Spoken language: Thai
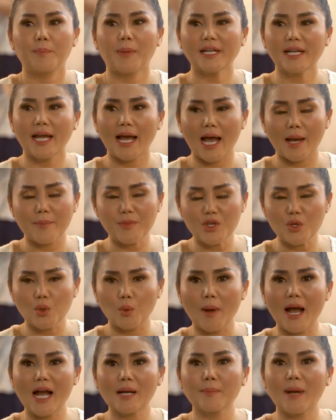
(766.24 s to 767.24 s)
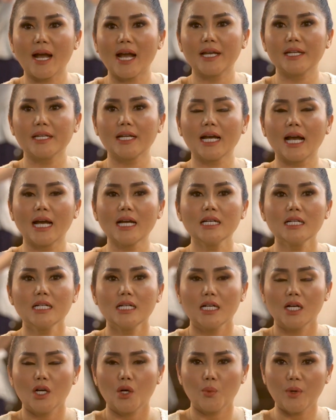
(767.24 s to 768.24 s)
ปัญหามีอยู่มากมายนะคะ
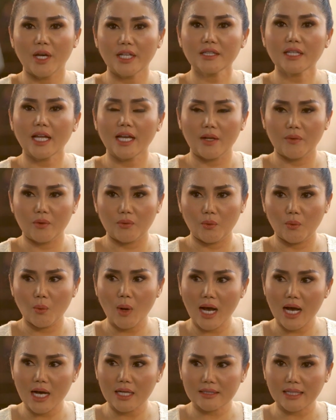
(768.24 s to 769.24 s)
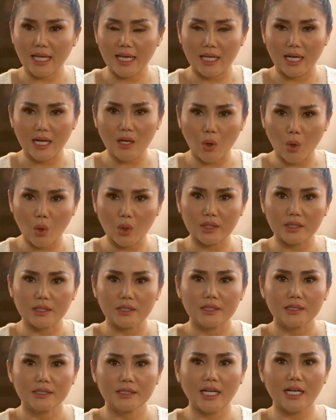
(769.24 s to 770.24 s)
เว้นแต่ว่าแต่ละคน
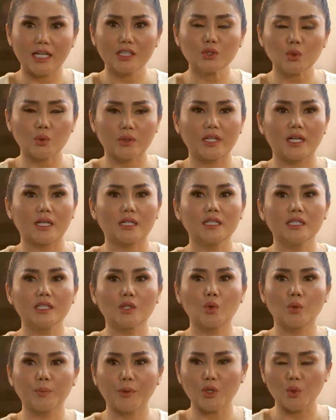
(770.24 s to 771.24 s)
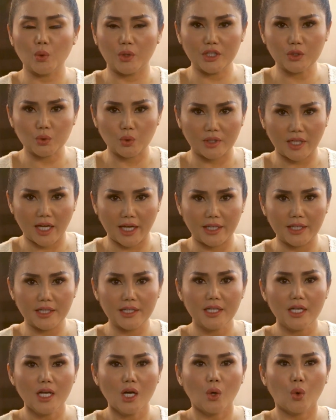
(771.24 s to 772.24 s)
แต่ละจุดอะคือคุณไปอยู่ในจุดไหน
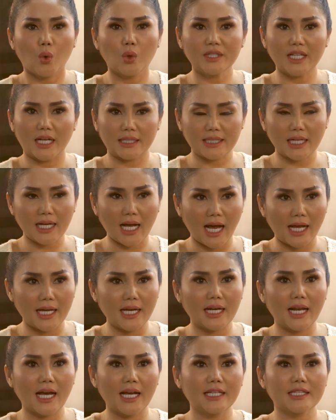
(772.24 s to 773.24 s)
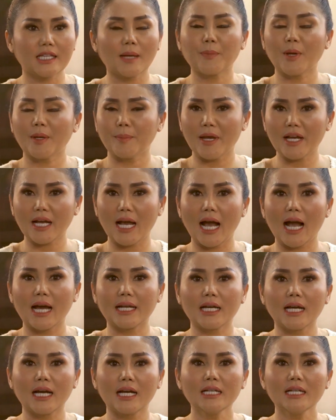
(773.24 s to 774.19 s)
คุณอยากจะขายอะไรถ้าเป็นแม่ค้านะ